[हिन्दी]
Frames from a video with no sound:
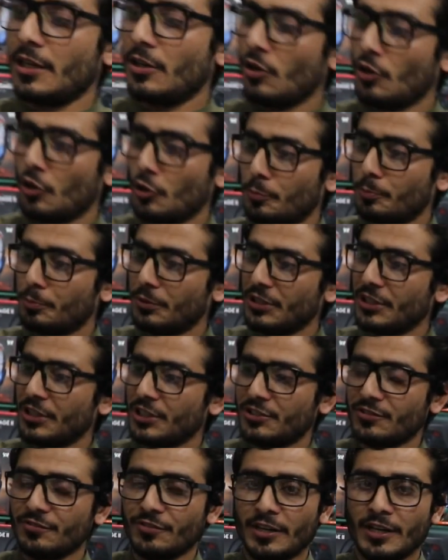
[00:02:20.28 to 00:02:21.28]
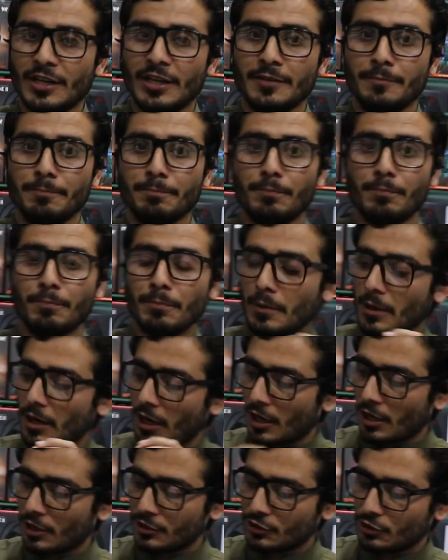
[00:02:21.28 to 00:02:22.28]
हैं और पी एस
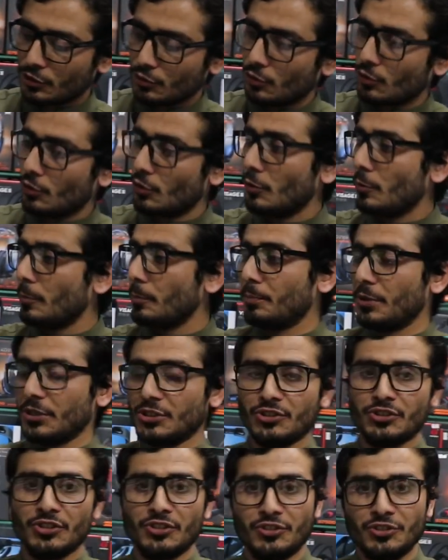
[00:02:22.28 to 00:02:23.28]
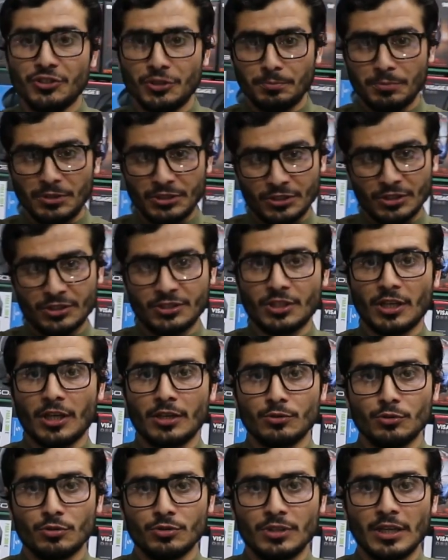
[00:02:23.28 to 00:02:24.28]
फाइव आठ सौ पच्चीस जी बी से
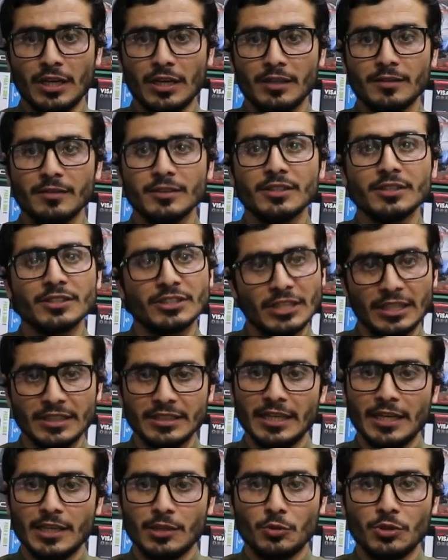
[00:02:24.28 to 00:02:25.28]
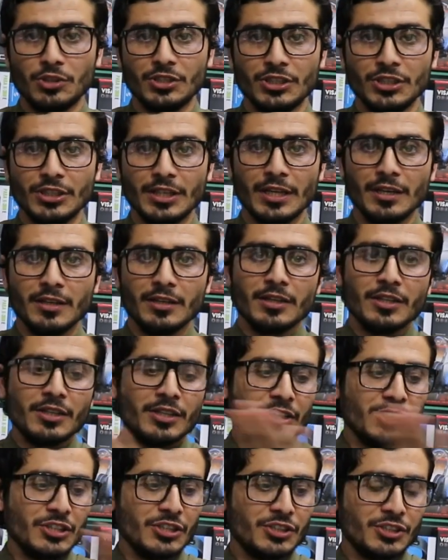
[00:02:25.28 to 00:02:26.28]
स्टार्ट होते हैं अच्छा। यही आए हुए ठीक है
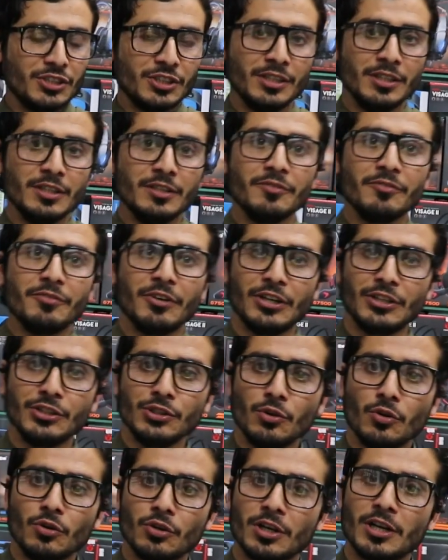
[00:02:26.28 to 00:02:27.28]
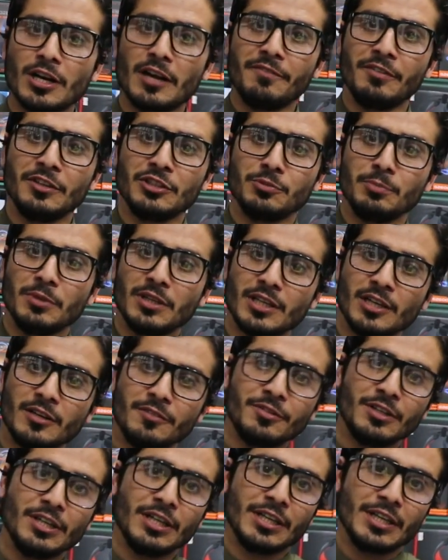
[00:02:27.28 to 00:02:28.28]
इसकी वीडियो और ग्राफिक्स में क्या
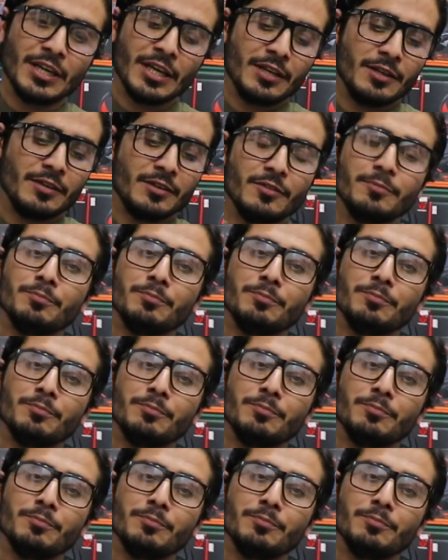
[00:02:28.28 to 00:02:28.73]
फ़र्क है